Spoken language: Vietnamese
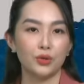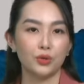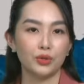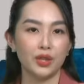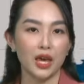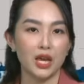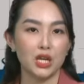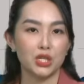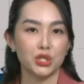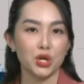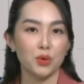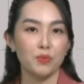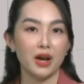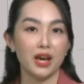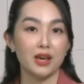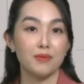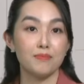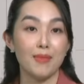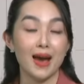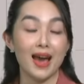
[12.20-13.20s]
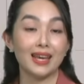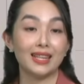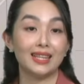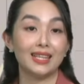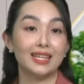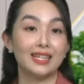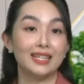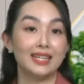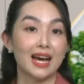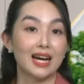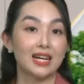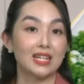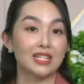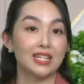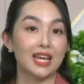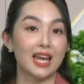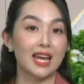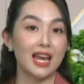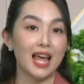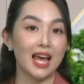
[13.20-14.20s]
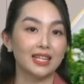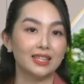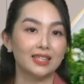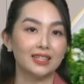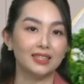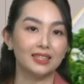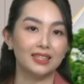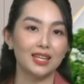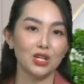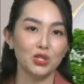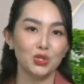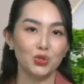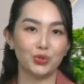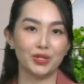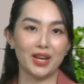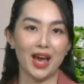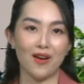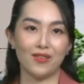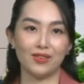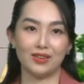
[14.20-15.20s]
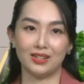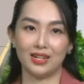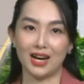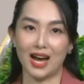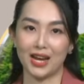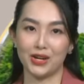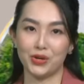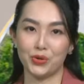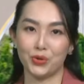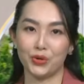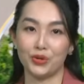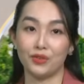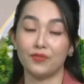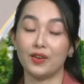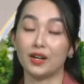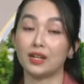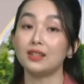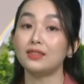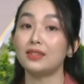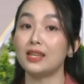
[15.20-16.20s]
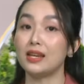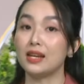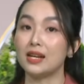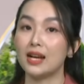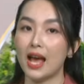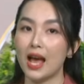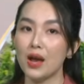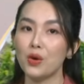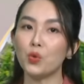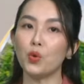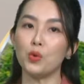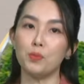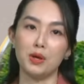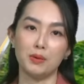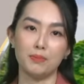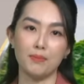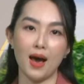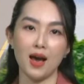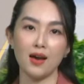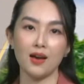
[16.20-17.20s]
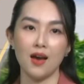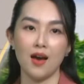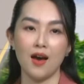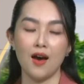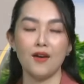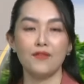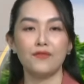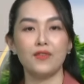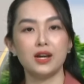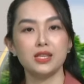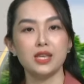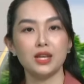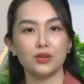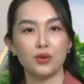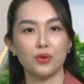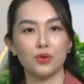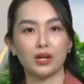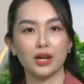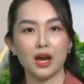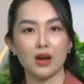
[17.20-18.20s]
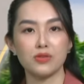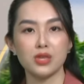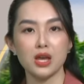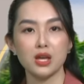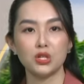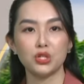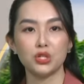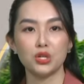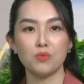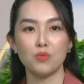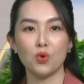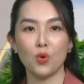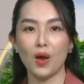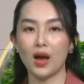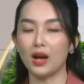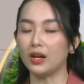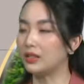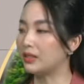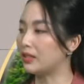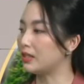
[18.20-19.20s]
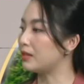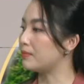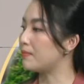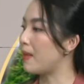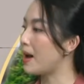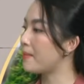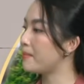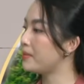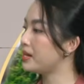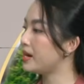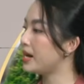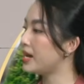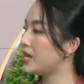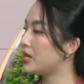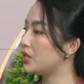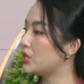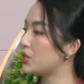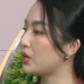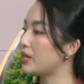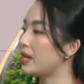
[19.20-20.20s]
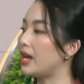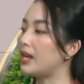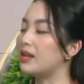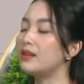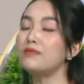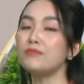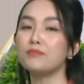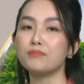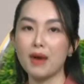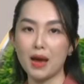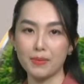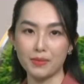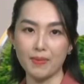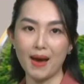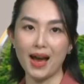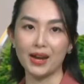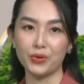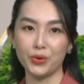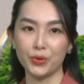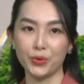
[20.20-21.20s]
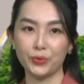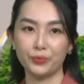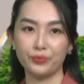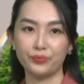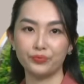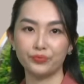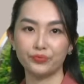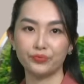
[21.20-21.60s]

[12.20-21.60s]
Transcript: Cụ thể trong ngày mai thì nắng sẽ là thời tiết chủ đạo ở Hà Nội và các tỉnh khác của miền Bắc với nhiệt độ cao nhất trong khoảng từ 30 cho đến 33 độ.